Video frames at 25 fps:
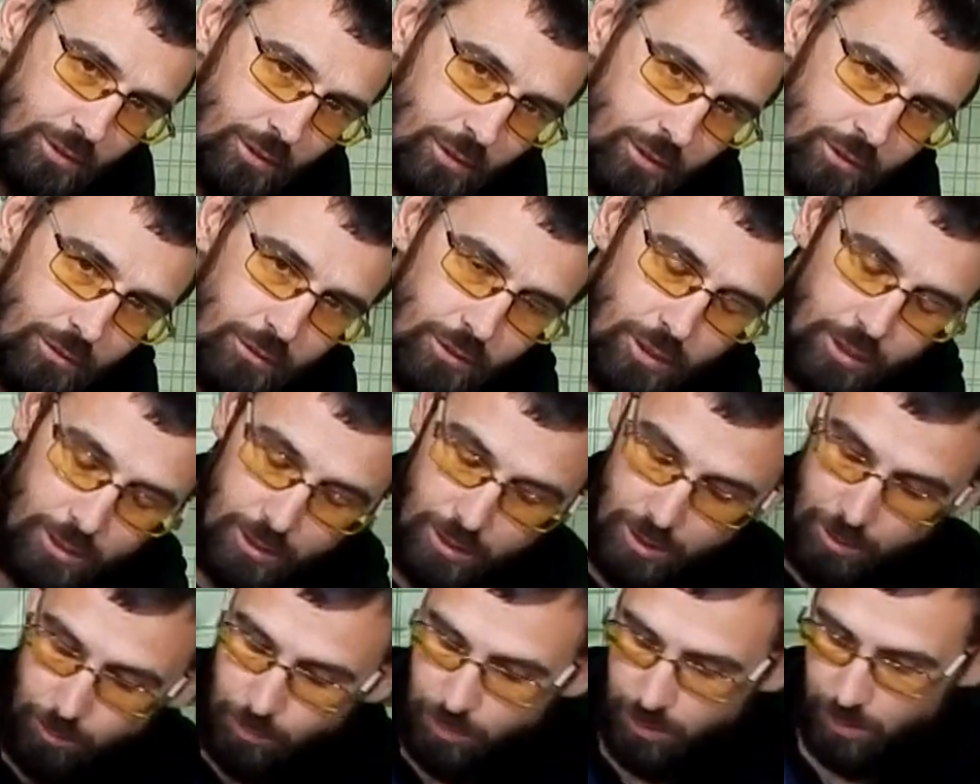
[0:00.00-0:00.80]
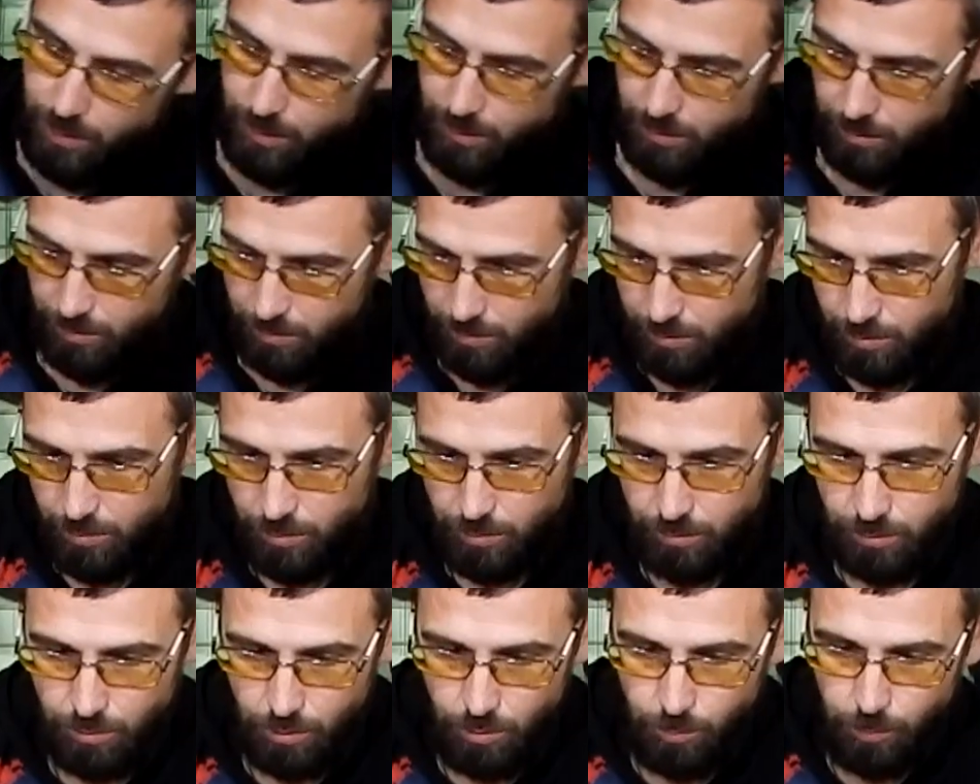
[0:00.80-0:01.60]
Два кабеля.
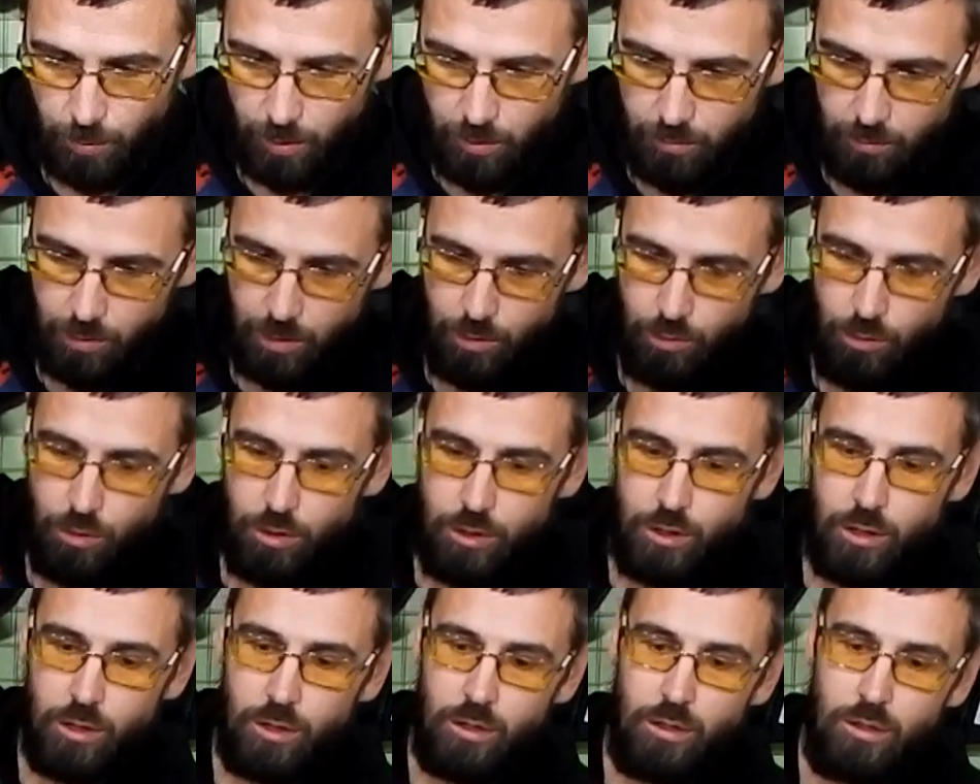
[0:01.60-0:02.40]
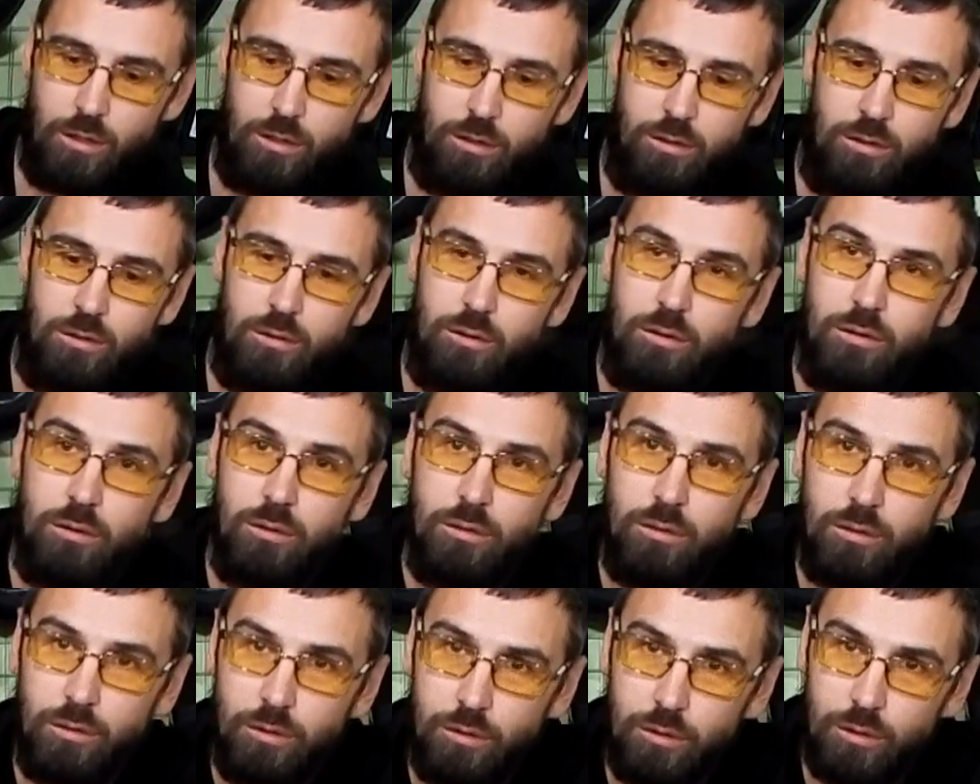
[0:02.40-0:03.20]
Он, правда, легкий
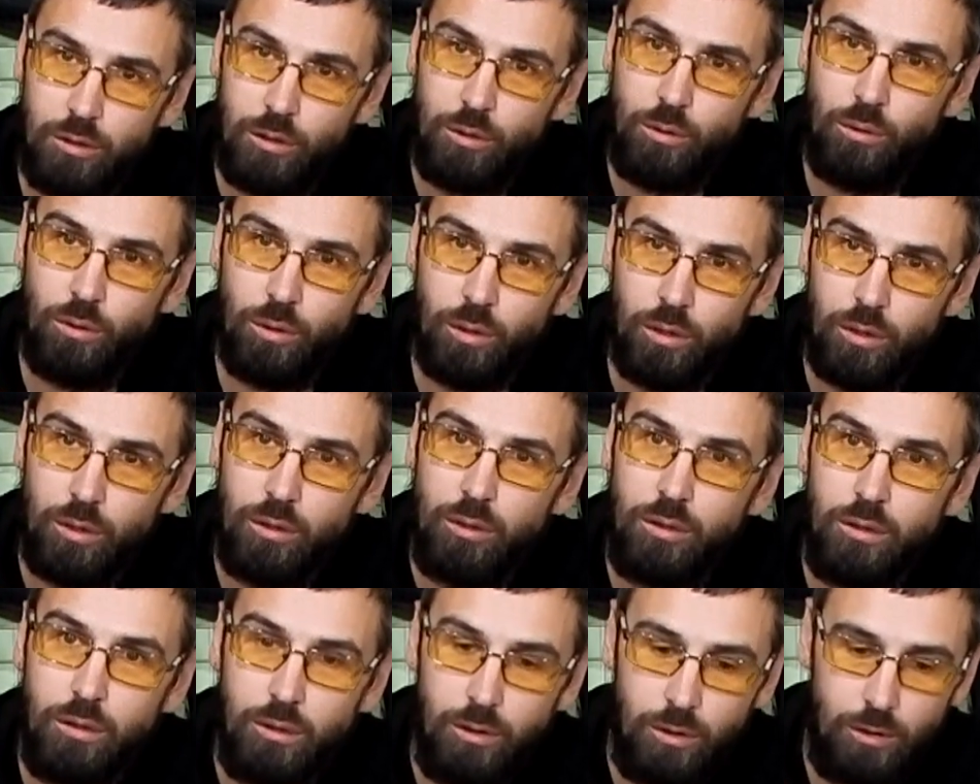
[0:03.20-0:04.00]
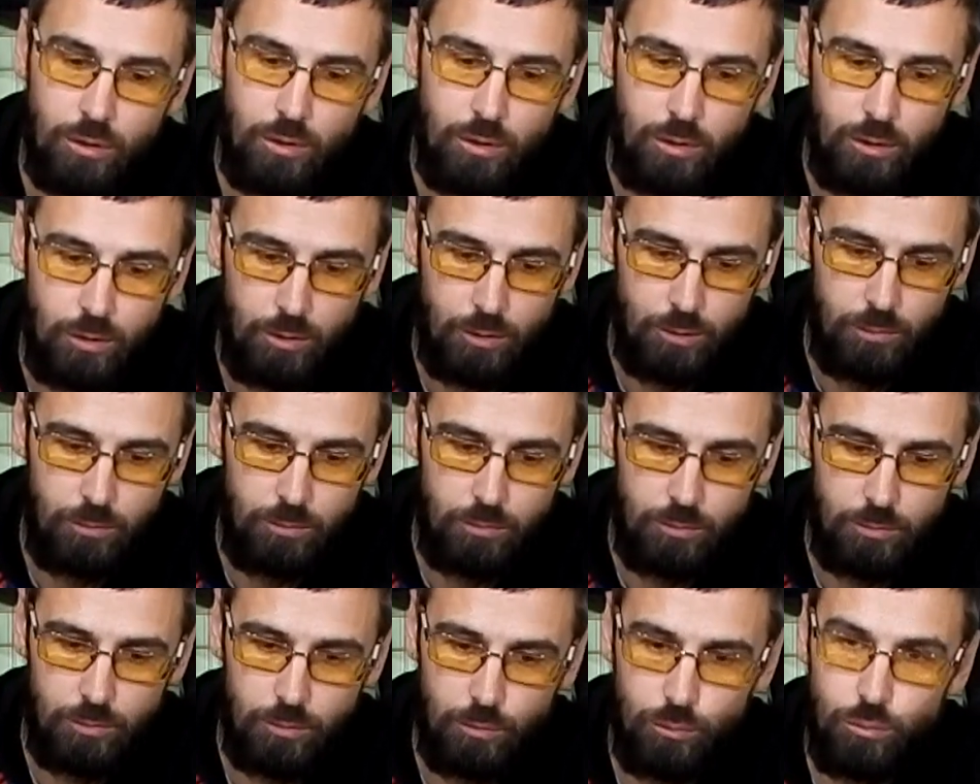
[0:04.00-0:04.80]
такой.
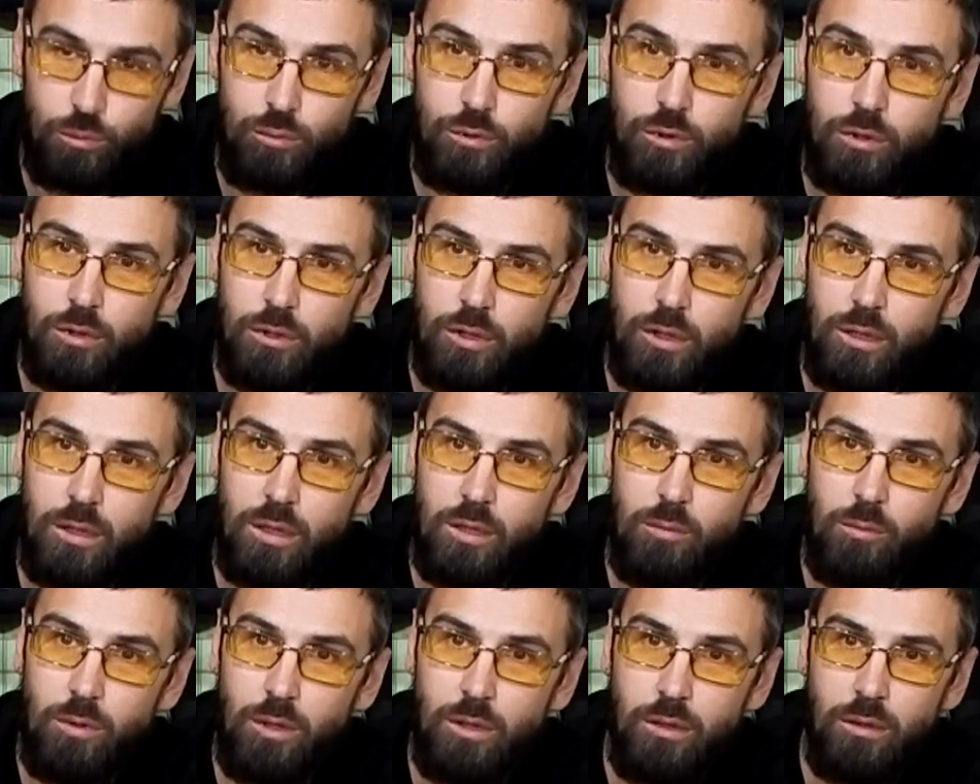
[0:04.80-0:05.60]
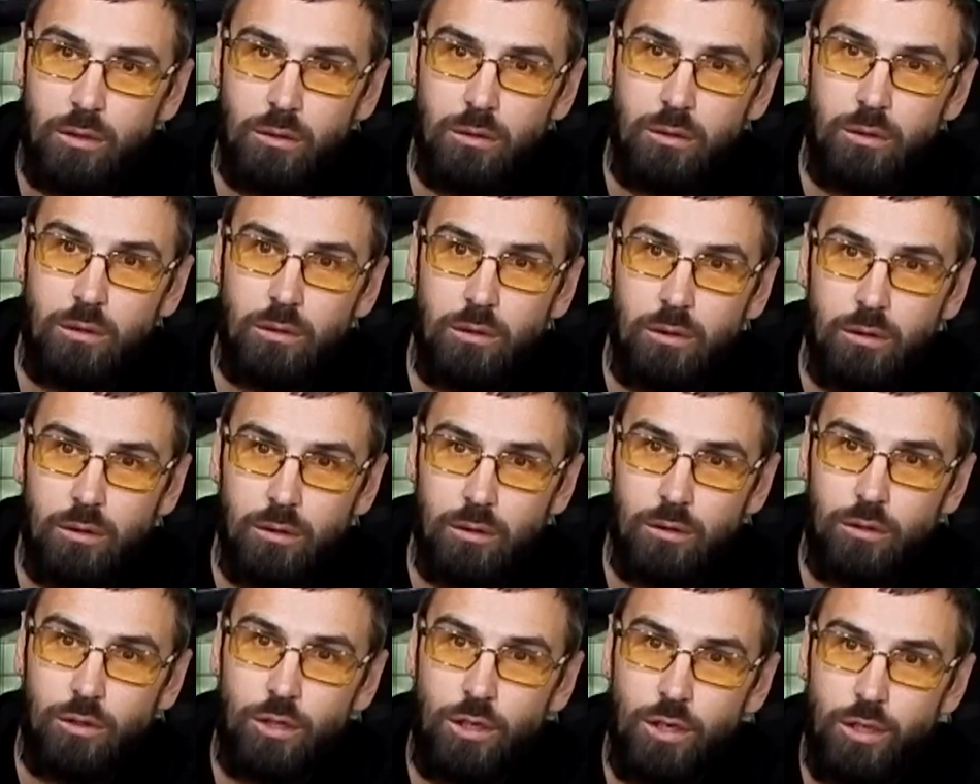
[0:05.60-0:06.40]
Ну, тут килограмма
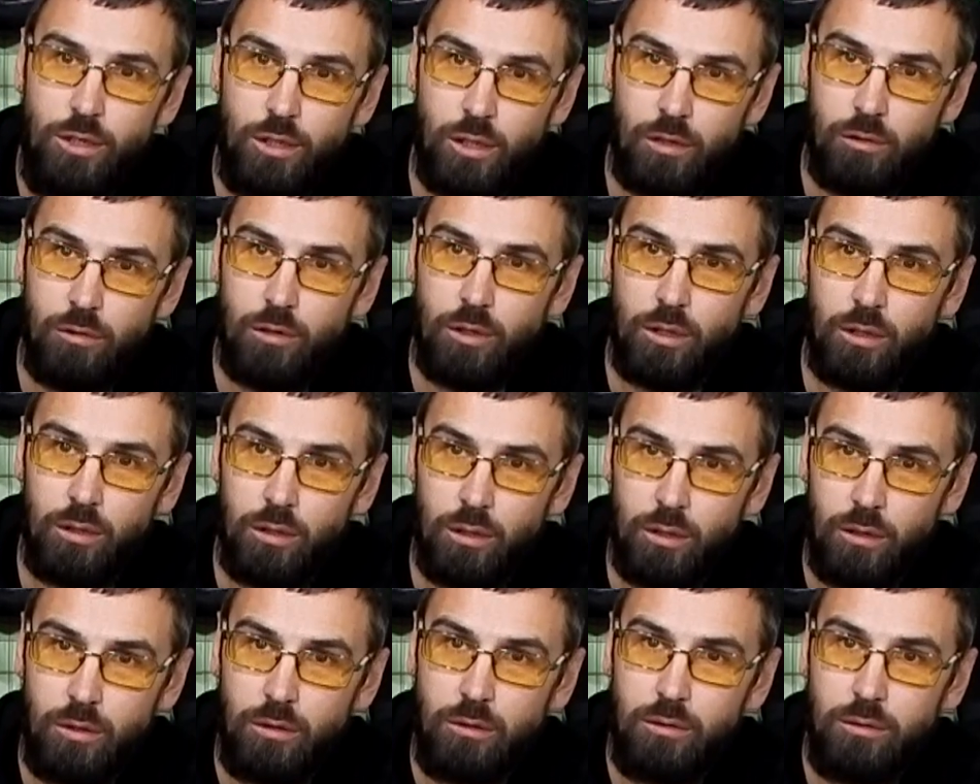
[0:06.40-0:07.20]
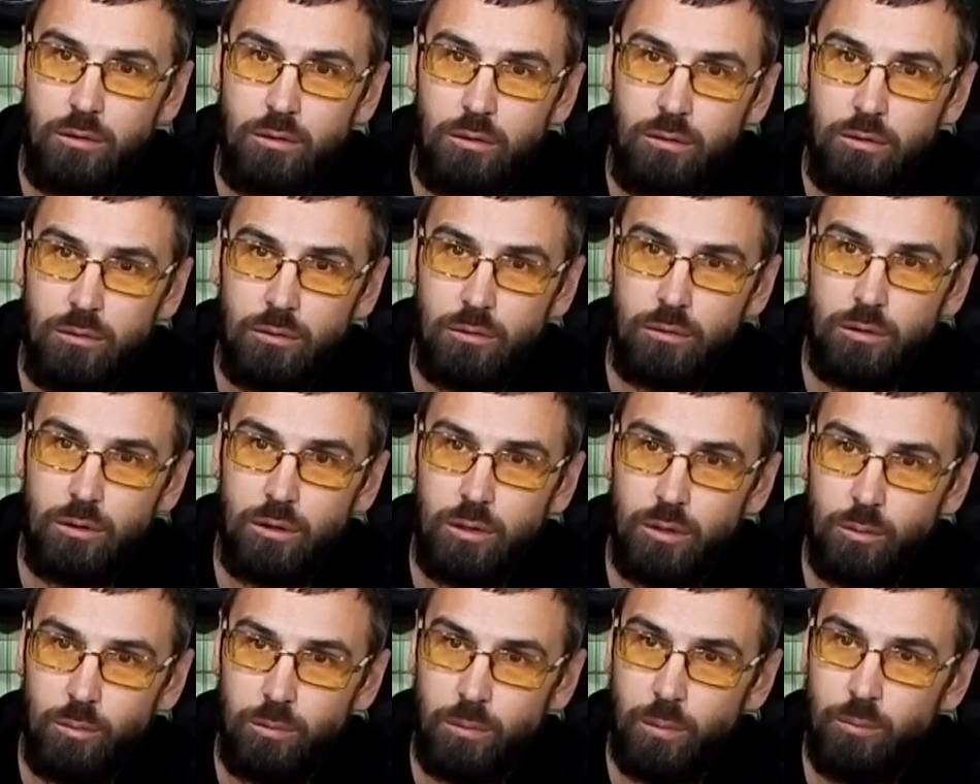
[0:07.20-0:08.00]
три, наверное. Вот
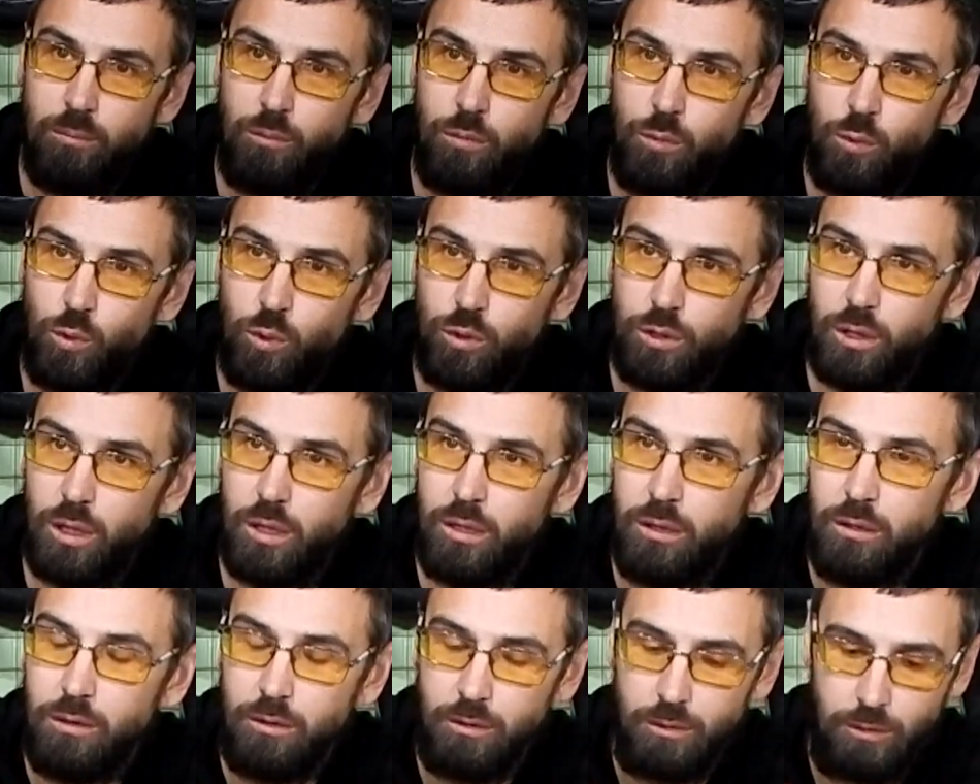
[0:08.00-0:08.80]
эта бухта.